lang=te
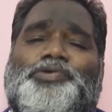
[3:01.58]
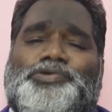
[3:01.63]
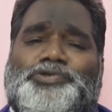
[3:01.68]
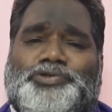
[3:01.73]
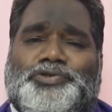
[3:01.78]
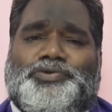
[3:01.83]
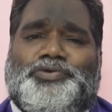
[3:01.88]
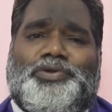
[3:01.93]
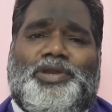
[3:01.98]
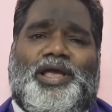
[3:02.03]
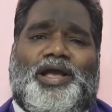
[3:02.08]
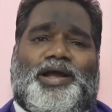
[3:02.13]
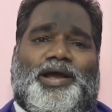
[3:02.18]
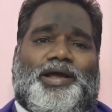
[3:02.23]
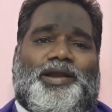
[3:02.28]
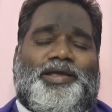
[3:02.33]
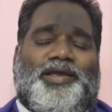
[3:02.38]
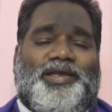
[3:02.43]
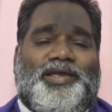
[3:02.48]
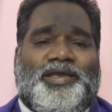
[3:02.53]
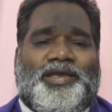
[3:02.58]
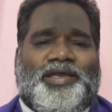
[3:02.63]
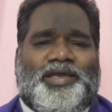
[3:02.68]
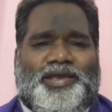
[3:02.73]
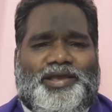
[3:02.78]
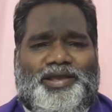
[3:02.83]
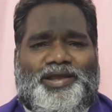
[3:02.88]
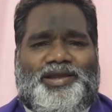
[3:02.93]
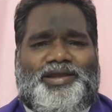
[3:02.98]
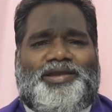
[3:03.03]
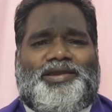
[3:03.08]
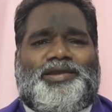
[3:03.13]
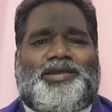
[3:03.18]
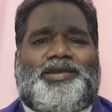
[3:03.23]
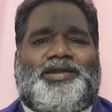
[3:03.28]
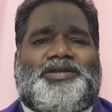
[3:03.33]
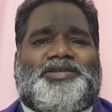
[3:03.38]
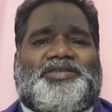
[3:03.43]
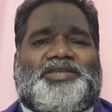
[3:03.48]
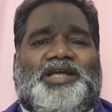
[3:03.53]
పుచ్చుకున్నా కానీ
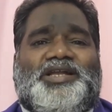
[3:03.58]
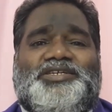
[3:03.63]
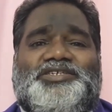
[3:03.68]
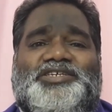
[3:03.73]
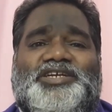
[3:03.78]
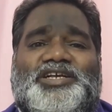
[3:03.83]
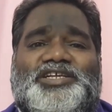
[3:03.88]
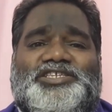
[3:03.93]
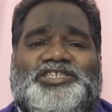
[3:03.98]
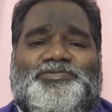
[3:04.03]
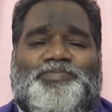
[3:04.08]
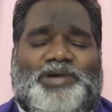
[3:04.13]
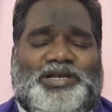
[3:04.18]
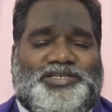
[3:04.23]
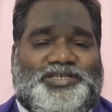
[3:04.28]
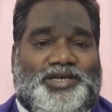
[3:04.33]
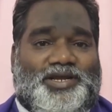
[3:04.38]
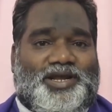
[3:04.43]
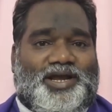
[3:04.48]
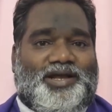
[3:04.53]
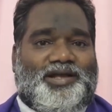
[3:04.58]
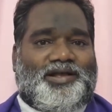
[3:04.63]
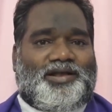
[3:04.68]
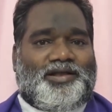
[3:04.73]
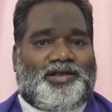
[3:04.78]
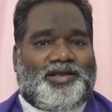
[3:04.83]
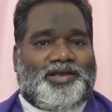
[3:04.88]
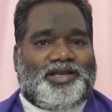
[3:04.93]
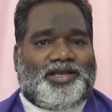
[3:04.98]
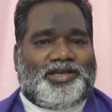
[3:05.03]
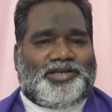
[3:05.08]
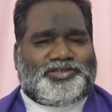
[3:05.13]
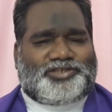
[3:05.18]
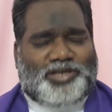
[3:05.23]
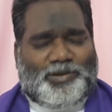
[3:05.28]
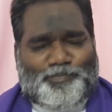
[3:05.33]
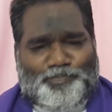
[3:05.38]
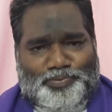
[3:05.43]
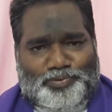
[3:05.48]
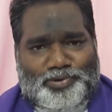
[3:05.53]
ఇన్ని టెన్షన్స్ మధ్యన
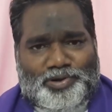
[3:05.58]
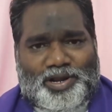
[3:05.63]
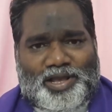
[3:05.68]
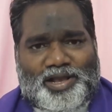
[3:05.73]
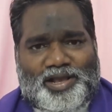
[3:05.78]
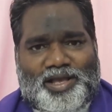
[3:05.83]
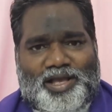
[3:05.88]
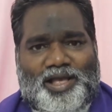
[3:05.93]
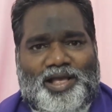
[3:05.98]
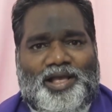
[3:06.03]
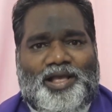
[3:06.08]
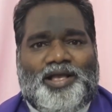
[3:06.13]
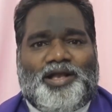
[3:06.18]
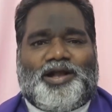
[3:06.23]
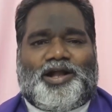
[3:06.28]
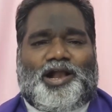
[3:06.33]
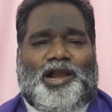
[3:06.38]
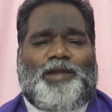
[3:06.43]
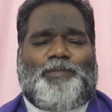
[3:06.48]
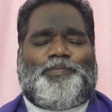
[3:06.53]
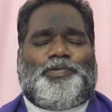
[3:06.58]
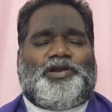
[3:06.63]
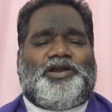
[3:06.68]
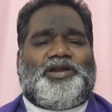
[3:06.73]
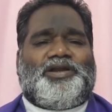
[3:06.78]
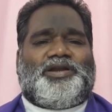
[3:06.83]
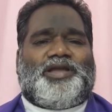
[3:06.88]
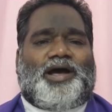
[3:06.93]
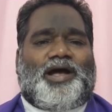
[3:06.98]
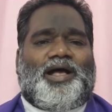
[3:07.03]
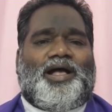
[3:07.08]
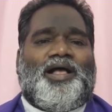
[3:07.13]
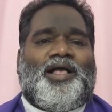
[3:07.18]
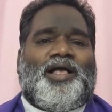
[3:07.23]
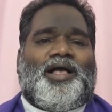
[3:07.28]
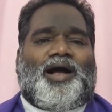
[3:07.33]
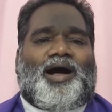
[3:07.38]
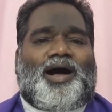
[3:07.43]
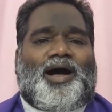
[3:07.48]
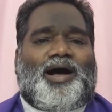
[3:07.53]
సంపూర్ణంగా కడుపు నిండా
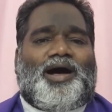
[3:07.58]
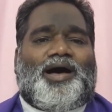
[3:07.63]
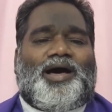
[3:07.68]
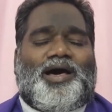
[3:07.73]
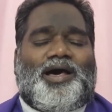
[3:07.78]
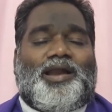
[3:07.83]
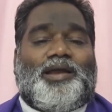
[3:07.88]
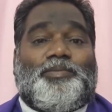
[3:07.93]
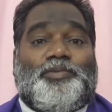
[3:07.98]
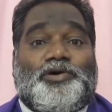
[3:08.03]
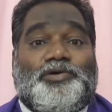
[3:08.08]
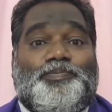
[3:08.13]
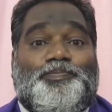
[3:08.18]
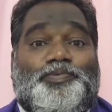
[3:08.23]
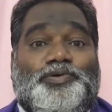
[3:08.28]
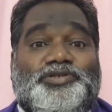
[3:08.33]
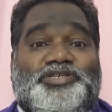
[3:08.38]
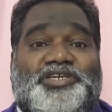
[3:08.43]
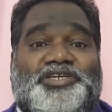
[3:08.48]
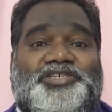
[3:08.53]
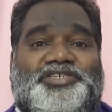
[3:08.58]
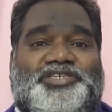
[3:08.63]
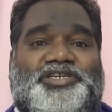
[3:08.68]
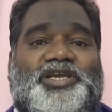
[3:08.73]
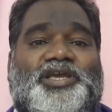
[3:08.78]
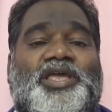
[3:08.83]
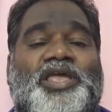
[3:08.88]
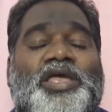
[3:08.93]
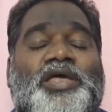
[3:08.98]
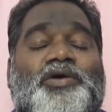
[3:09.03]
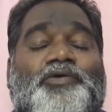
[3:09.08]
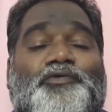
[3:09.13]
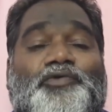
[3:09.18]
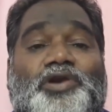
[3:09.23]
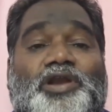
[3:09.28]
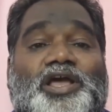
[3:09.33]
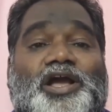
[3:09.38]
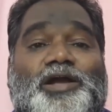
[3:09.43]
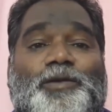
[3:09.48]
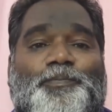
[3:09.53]
ఆహారము భుజించి
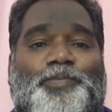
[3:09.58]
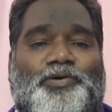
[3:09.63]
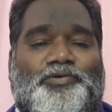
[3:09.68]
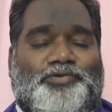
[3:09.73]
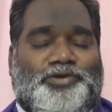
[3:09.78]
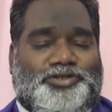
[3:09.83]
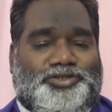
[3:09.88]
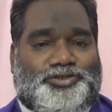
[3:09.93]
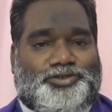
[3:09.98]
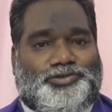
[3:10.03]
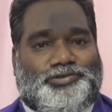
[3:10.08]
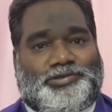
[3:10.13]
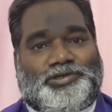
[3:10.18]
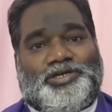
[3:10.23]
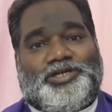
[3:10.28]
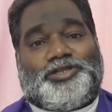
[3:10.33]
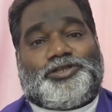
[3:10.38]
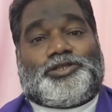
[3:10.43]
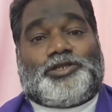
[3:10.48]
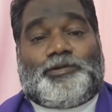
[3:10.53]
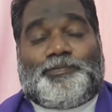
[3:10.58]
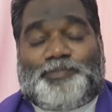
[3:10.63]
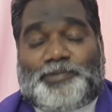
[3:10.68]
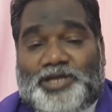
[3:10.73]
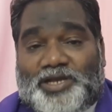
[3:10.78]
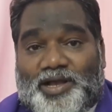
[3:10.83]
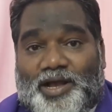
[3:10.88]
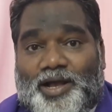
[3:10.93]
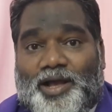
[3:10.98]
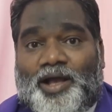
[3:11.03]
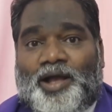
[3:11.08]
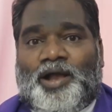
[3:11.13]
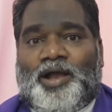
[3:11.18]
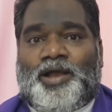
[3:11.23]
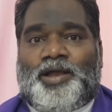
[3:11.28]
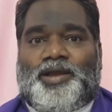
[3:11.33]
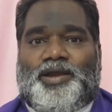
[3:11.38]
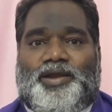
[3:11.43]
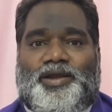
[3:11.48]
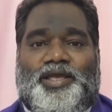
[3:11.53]
ఉండకపోవచ్చు తృప్తిగా
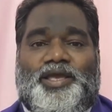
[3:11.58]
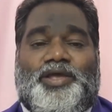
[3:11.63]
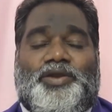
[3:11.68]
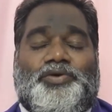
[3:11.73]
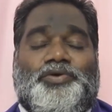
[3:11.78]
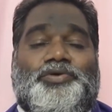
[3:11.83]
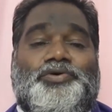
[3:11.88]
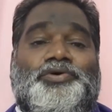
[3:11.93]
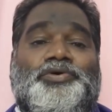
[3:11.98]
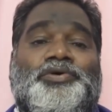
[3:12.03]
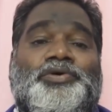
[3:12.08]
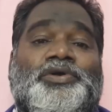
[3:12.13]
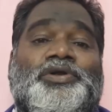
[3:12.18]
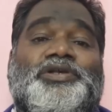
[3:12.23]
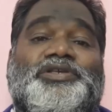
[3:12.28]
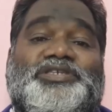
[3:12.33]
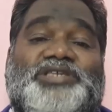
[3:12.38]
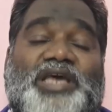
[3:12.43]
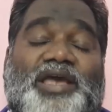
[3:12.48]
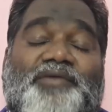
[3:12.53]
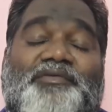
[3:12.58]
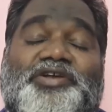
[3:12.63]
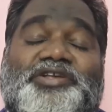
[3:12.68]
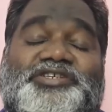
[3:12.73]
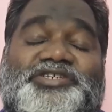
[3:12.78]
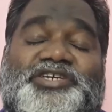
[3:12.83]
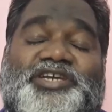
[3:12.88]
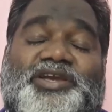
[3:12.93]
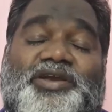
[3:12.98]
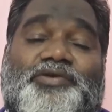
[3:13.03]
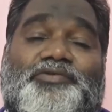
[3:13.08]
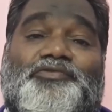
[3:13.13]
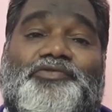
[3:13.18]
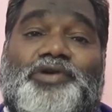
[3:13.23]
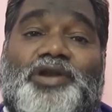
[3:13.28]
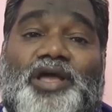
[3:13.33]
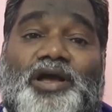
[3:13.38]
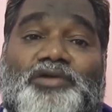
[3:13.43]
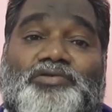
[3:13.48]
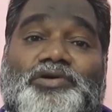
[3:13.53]
నీరును సేవించి
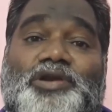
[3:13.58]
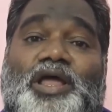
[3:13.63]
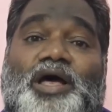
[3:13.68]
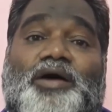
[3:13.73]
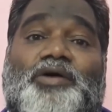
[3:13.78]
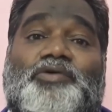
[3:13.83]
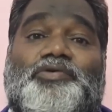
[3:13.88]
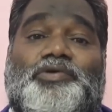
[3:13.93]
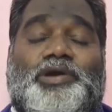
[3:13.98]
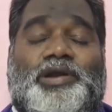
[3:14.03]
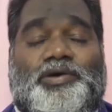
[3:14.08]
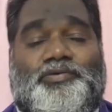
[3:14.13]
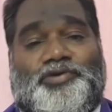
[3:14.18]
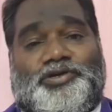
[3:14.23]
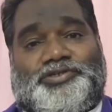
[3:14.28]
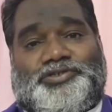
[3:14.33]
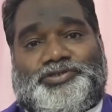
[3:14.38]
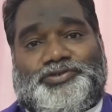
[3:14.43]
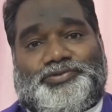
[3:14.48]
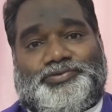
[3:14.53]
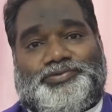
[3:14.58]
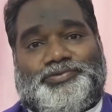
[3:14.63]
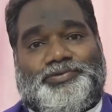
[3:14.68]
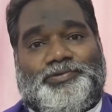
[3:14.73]
ఉండకుండా ఉండవచ్చు